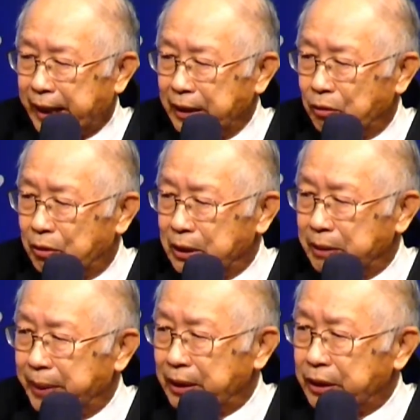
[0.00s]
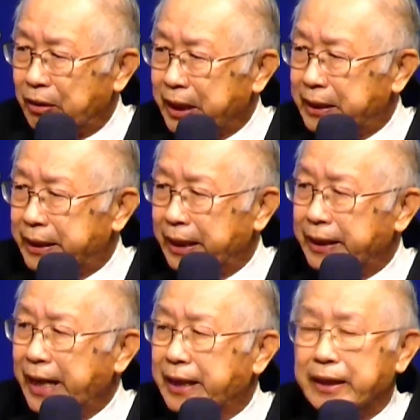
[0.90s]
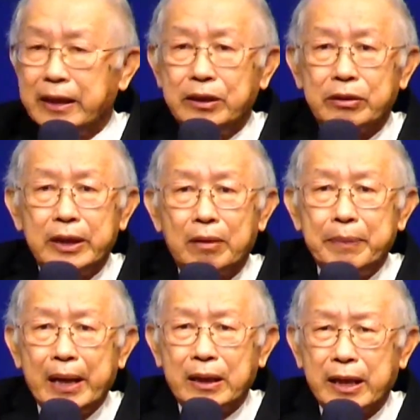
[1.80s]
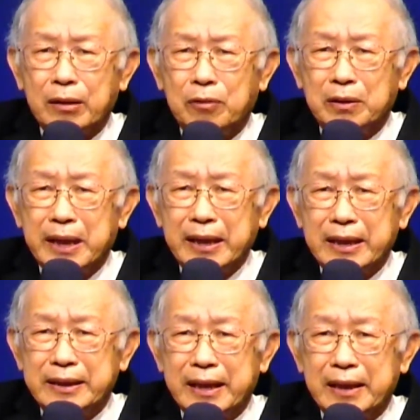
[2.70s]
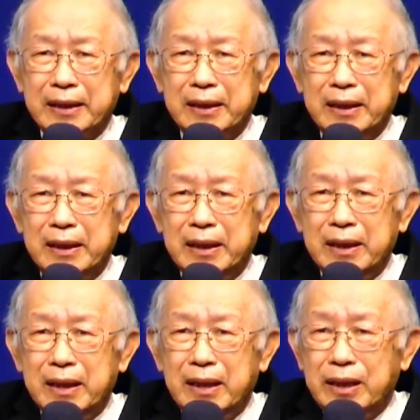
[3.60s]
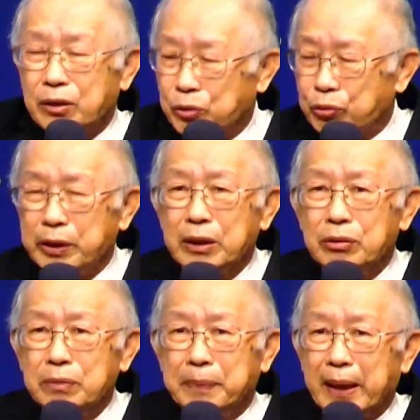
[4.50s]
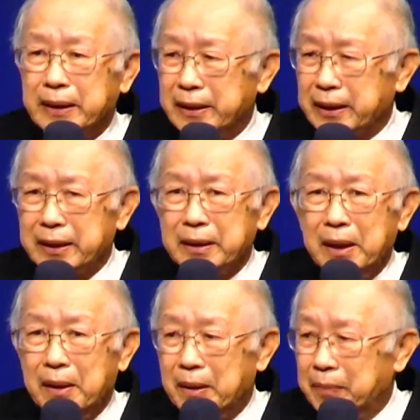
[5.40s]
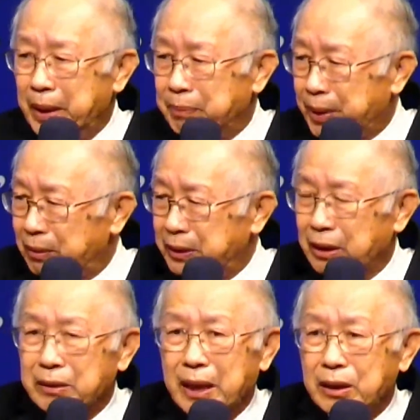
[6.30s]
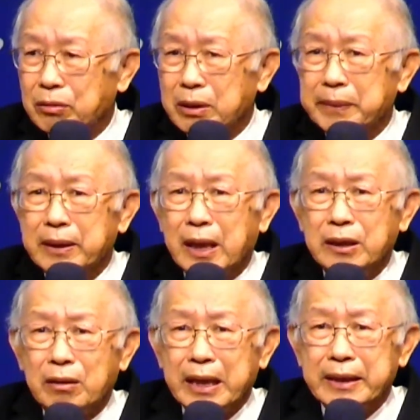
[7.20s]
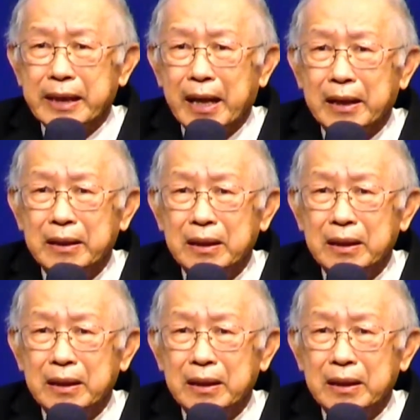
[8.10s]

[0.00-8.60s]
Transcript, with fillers: 榄油里面，交给谁，那一个人就是要卖给我那个人。结果主耶稣把他那个面包交在油里面，他交给谁？